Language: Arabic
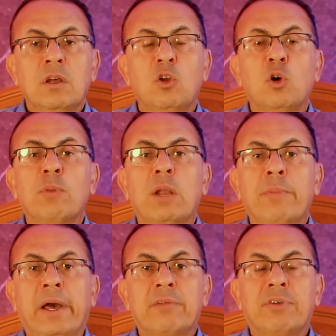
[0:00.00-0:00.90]
الام
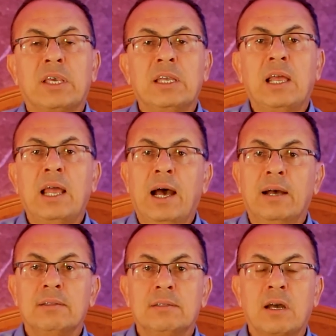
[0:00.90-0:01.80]
لما عرفت كده
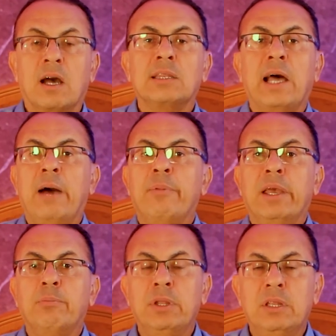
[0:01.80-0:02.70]
لا ده غطى
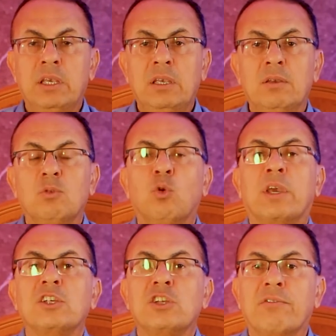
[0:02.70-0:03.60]
عبايه بنتي
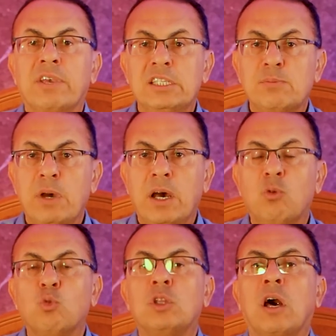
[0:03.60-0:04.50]
وكشف
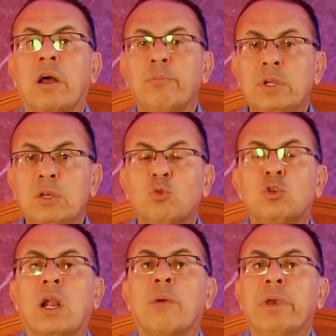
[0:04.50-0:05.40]
جسمها وضربني
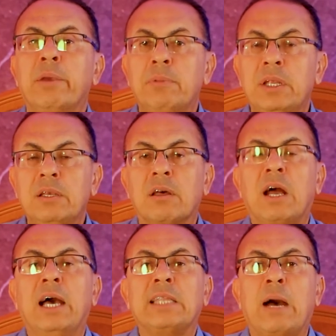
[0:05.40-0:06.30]
وضرب ابني
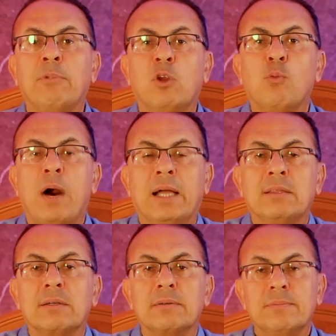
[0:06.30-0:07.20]
راحت عامله له محضر